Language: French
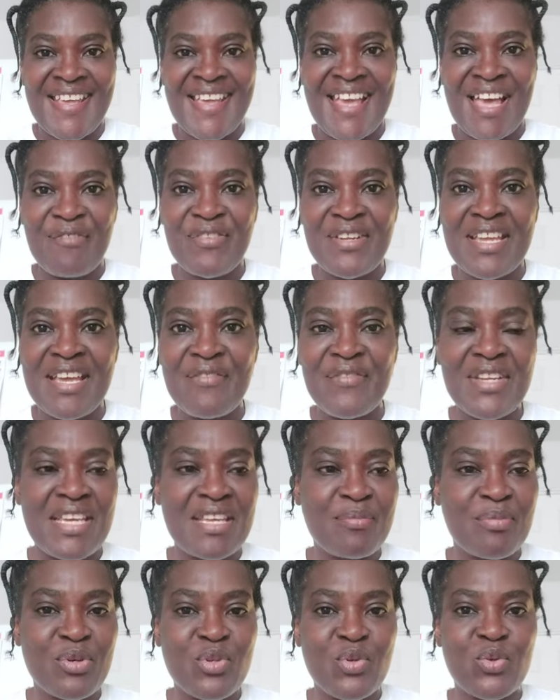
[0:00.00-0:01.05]
Africains, africaines,
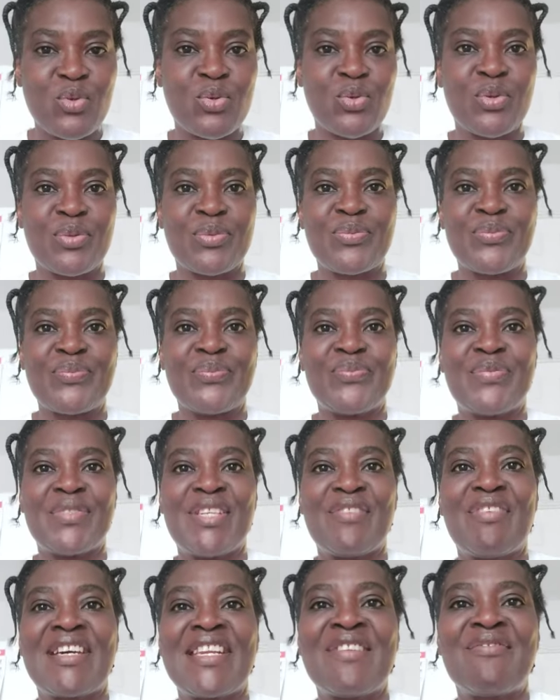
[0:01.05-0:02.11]
bonjour.
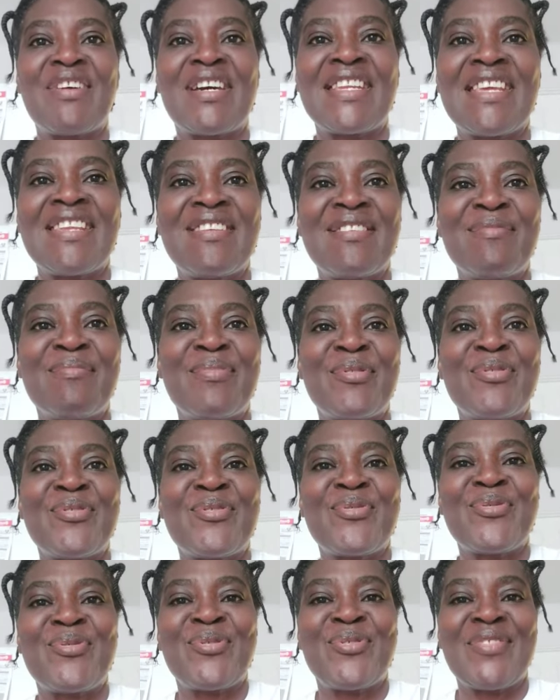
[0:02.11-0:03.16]
Ivoiriens, ivoiriennes,
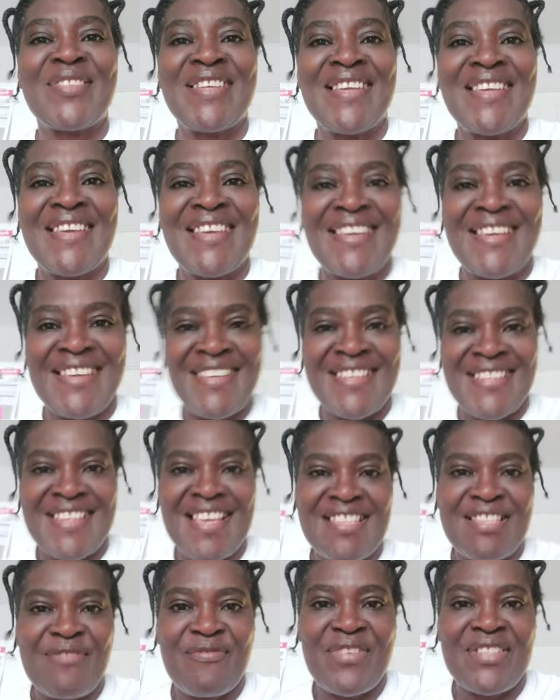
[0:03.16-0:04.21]
bonjour. Chers
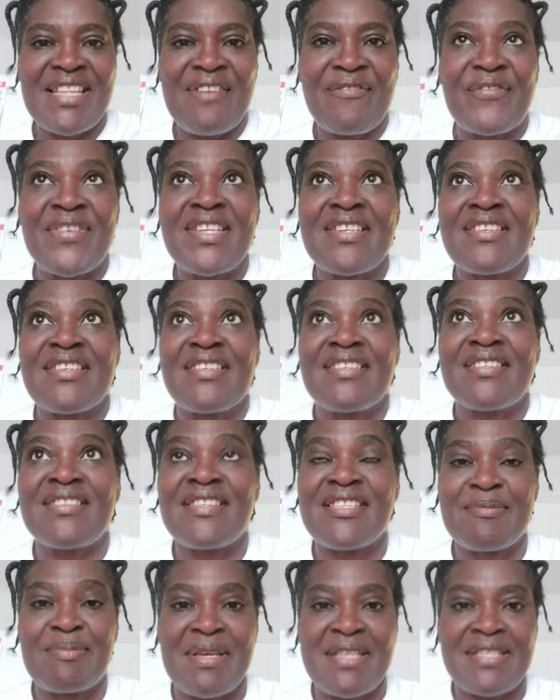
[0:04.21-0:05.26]
enfants d'Afrique,
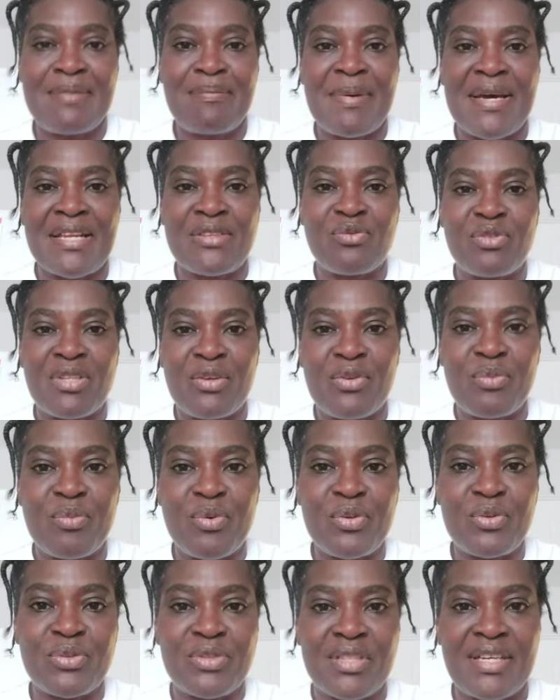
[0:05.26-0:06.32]
dispersés partout dans le
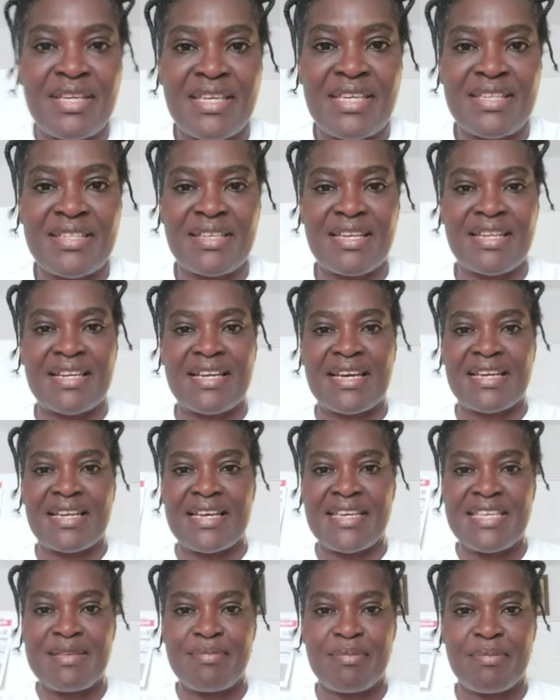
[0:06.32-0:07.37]
monde et dans les
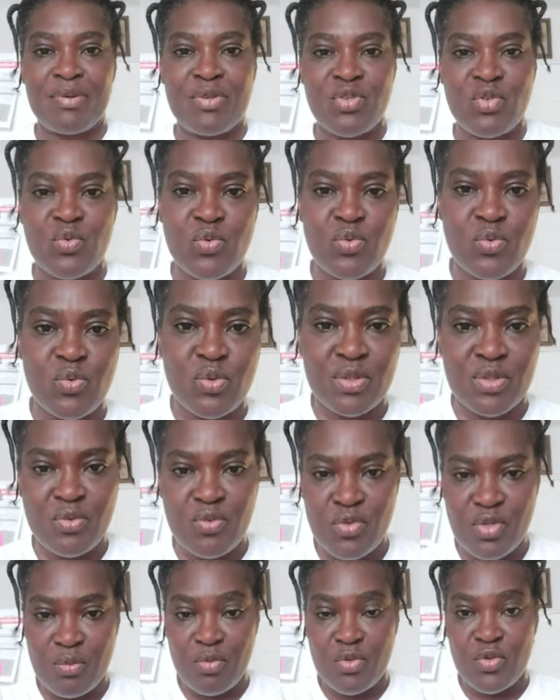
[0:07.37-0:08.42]
Caraïbes, bonjour. Nous
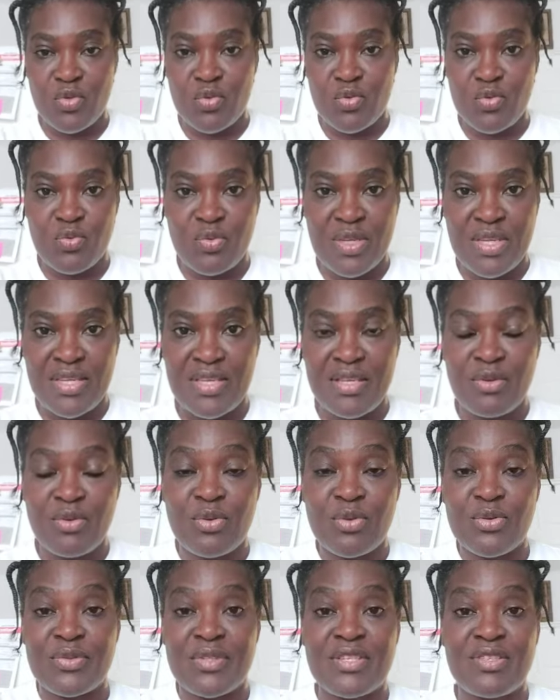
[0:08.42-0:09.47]
sommes aujourd'hui
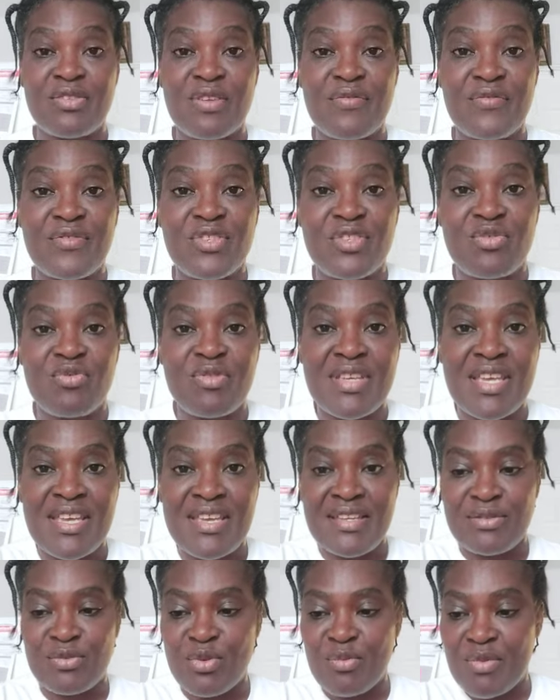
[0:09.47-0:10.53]
le 19 juillet
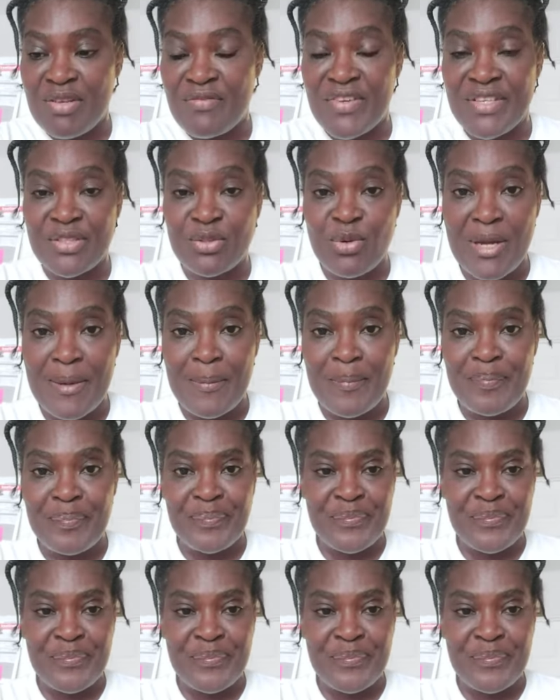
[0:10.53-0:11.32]
2023